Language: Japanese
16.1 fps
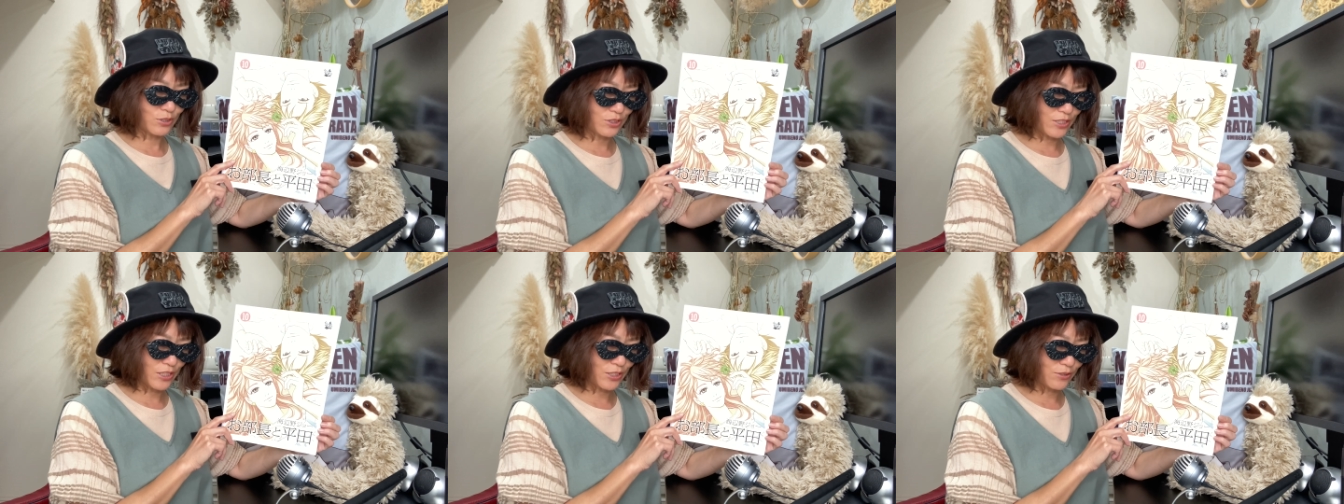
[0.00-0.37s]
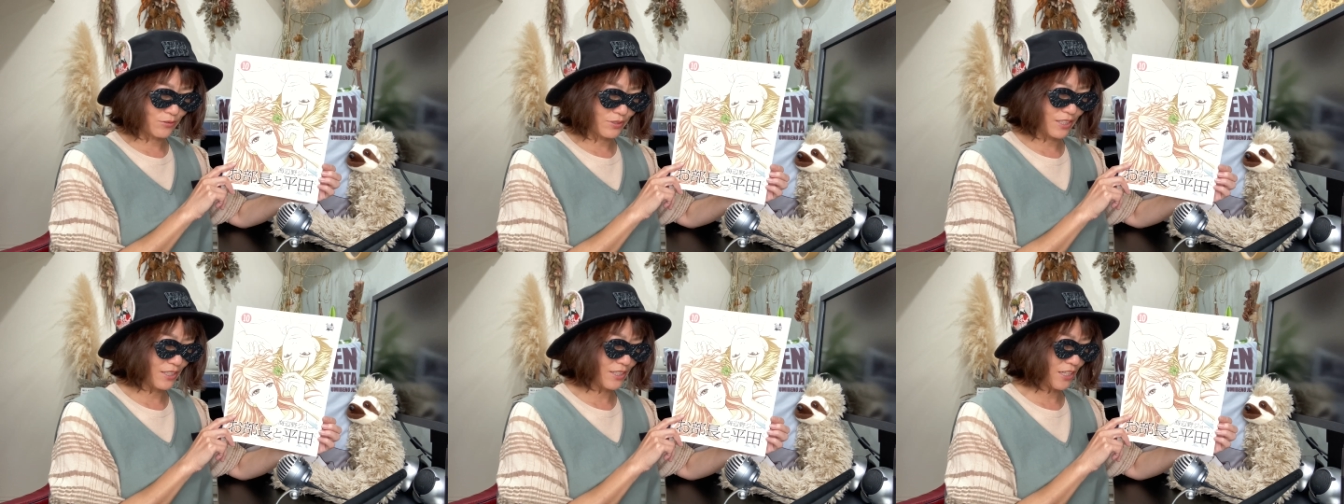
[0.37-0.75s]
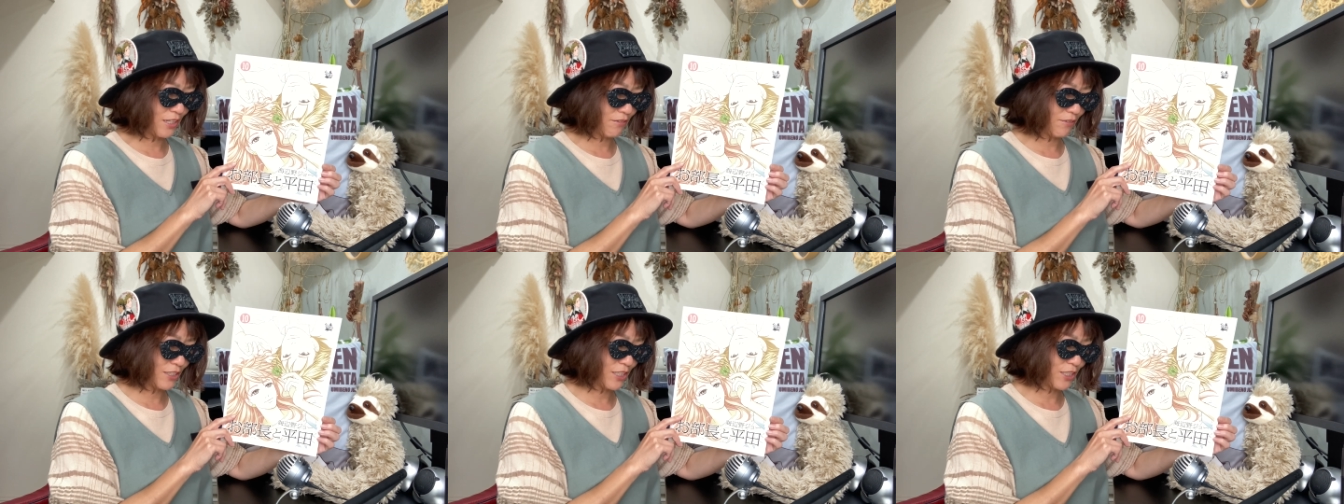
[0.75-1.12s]
してるのに
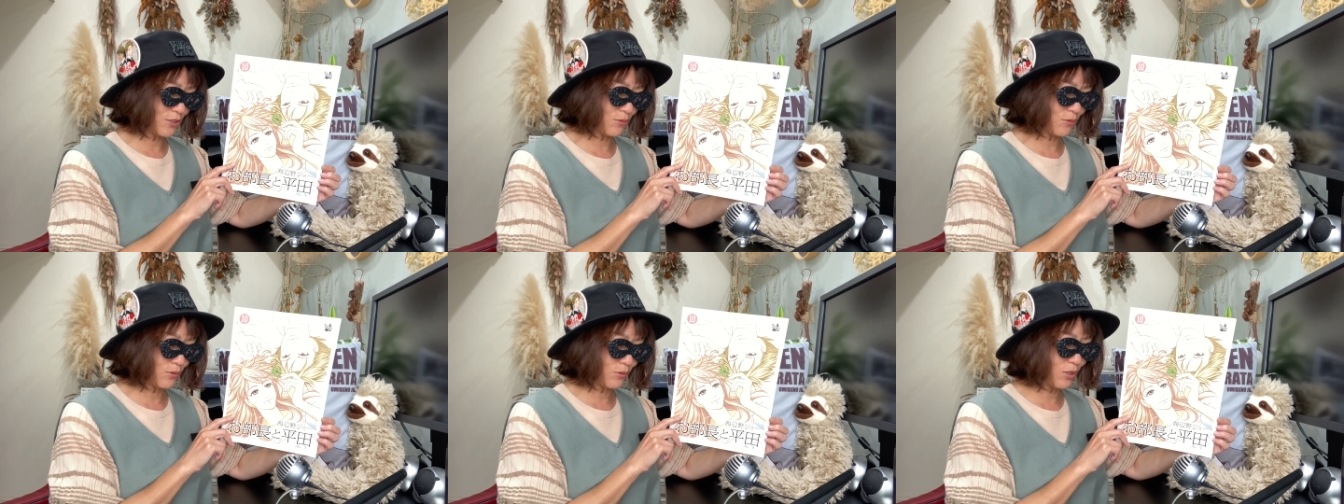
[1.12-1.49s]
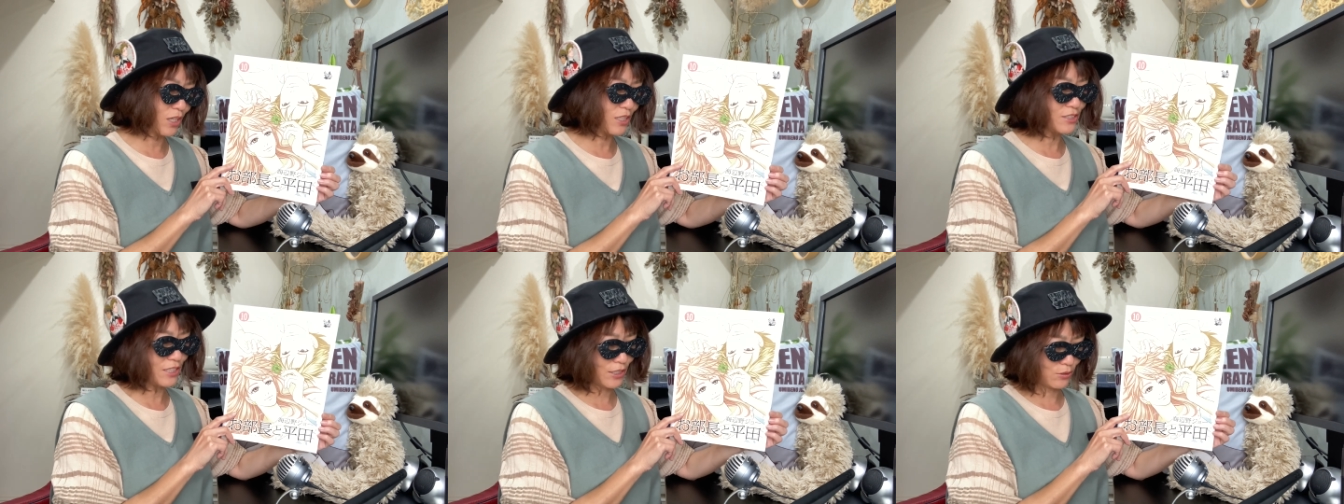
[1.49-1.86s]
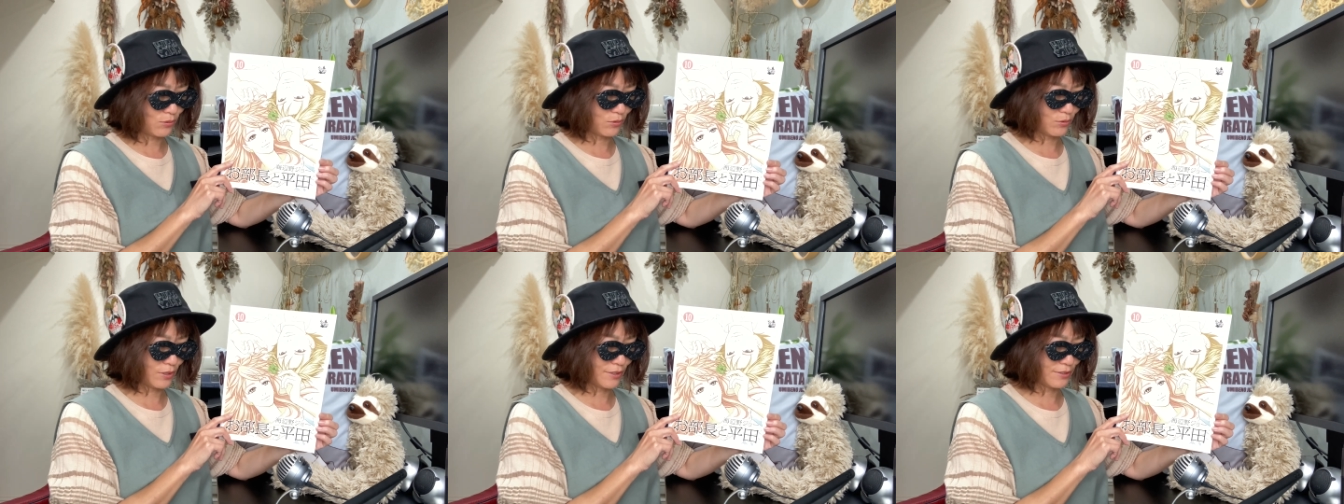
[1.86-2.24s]
可愛いところが最
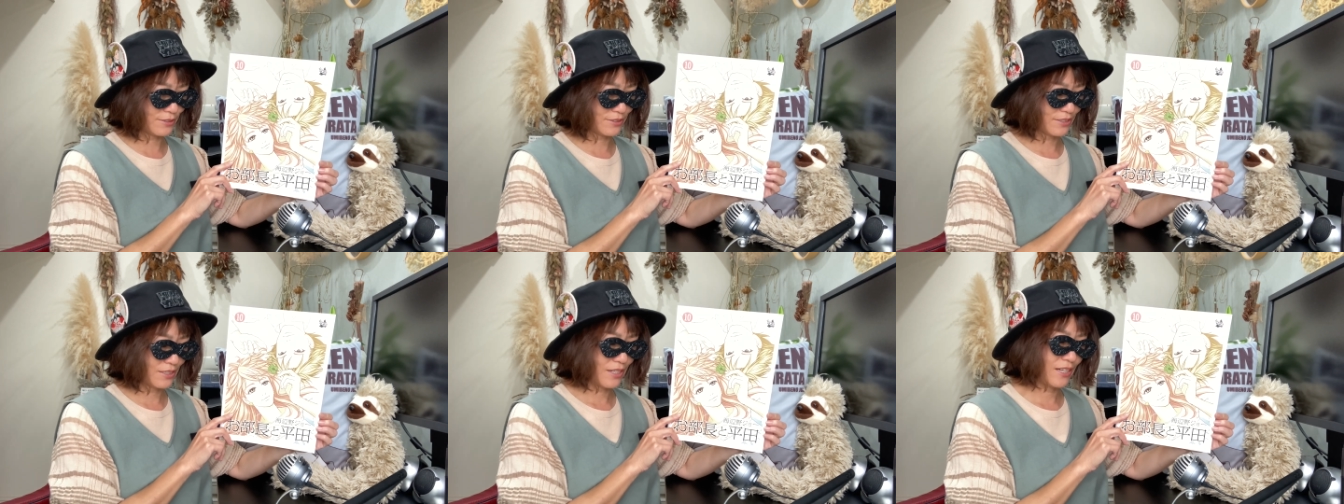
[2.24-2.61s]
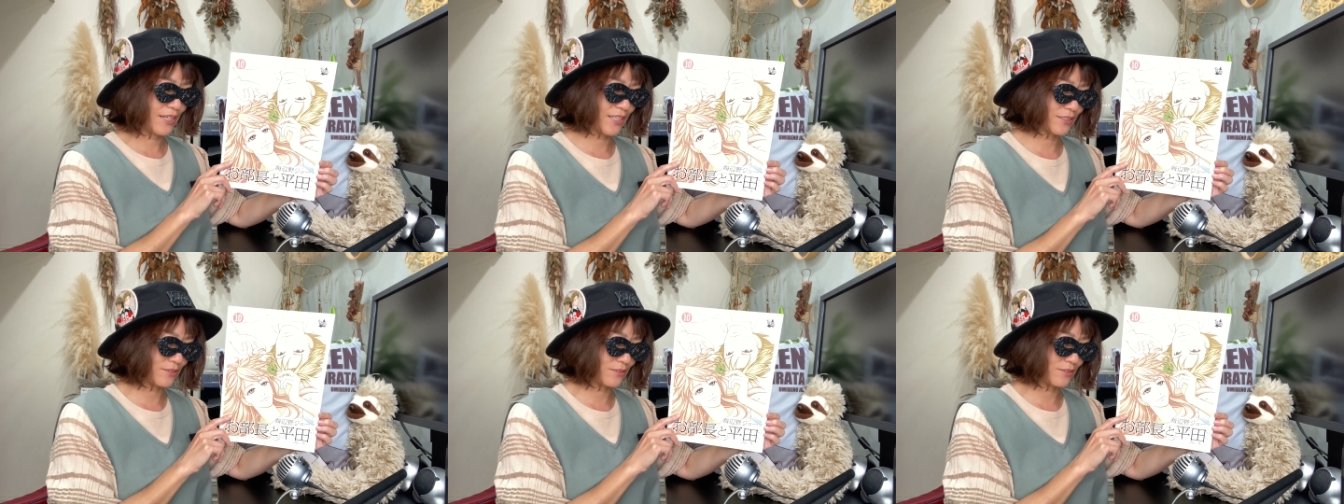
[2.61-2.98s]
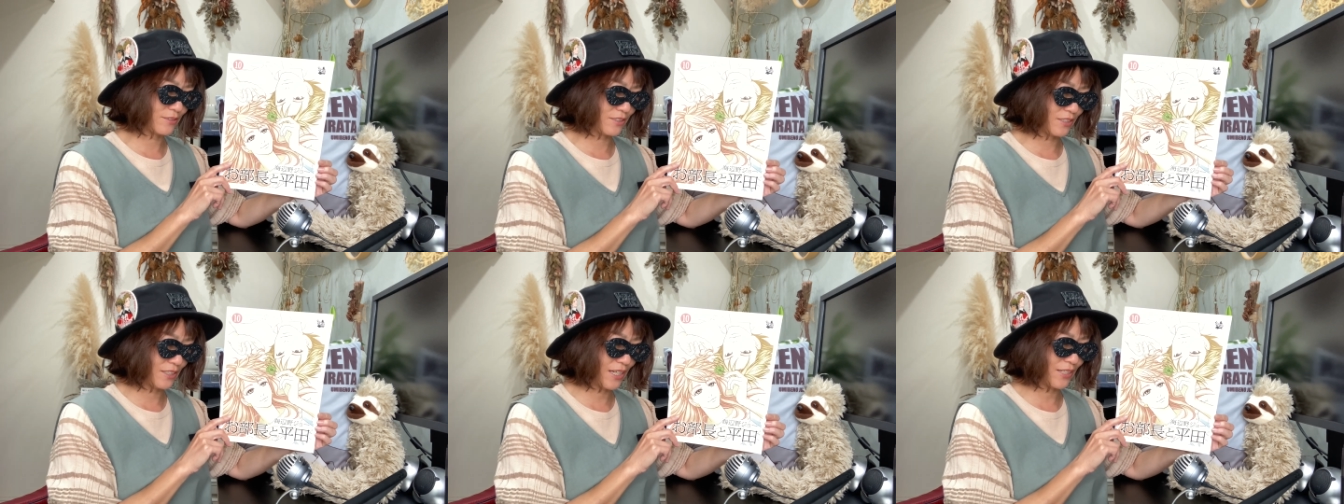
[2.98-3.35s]
高です早く
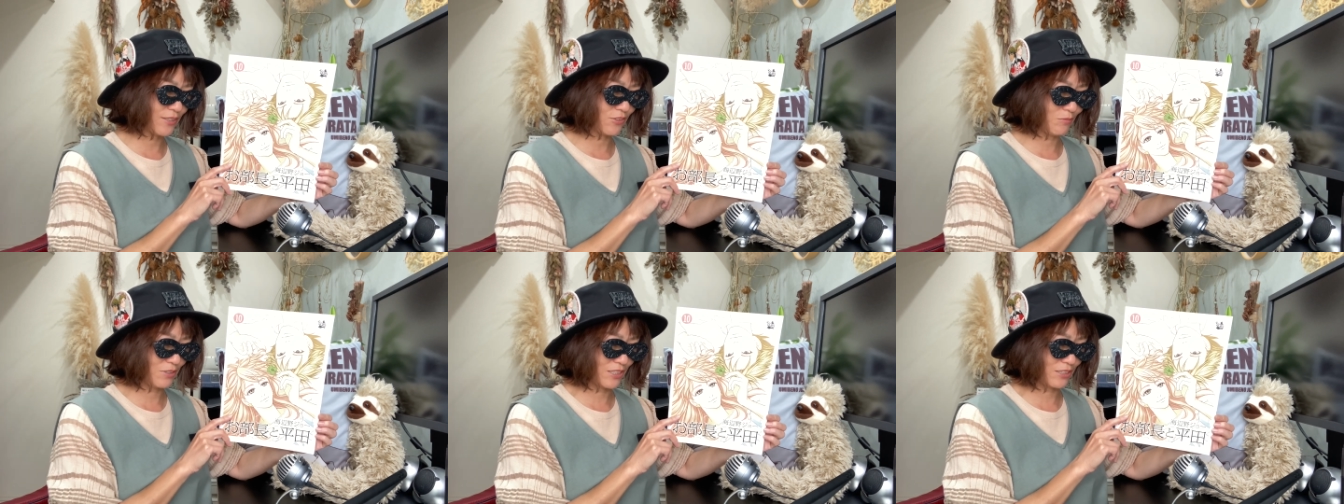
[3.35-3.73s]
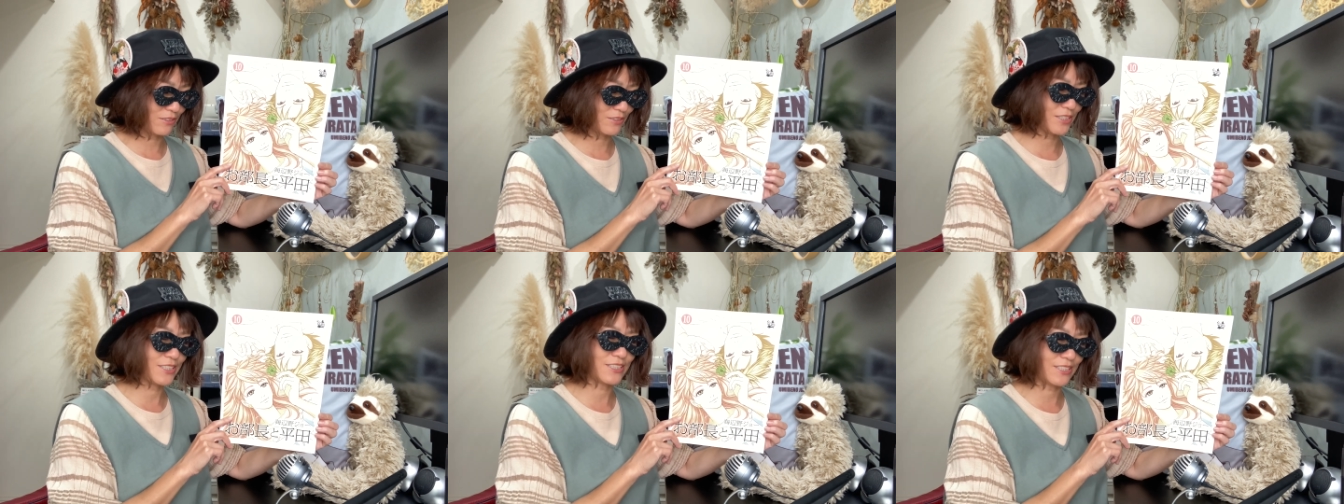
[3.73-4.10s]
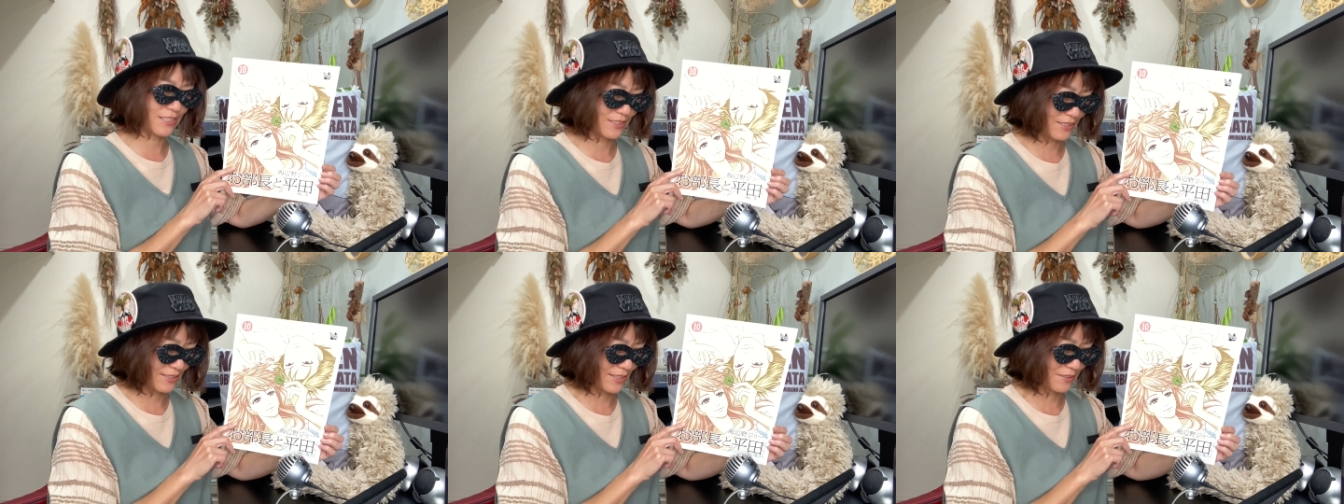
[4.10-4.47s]
次が読みたくて仕
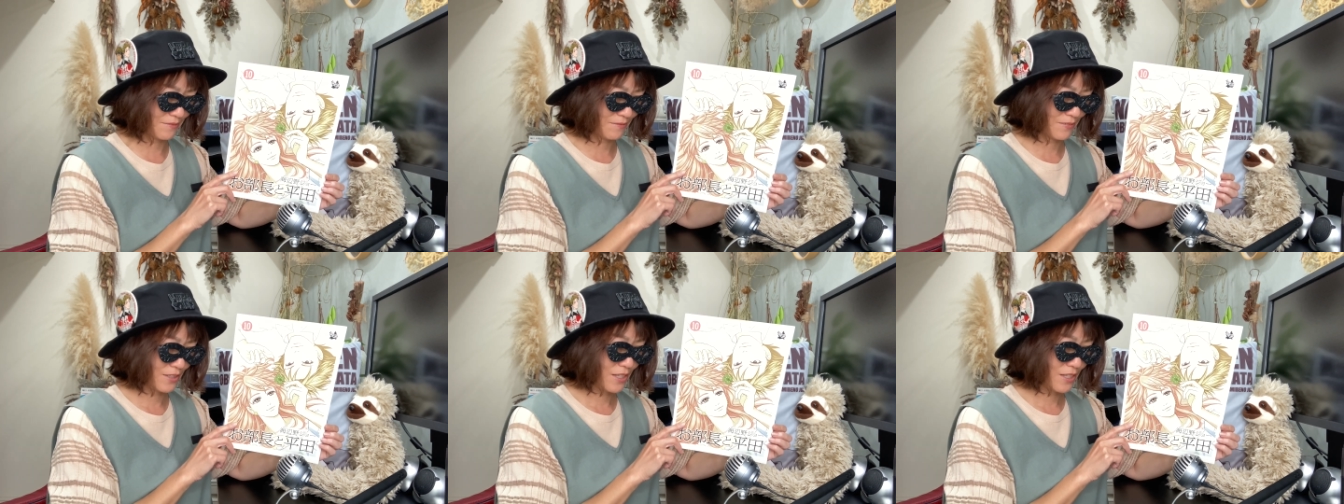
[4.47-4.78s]
方ない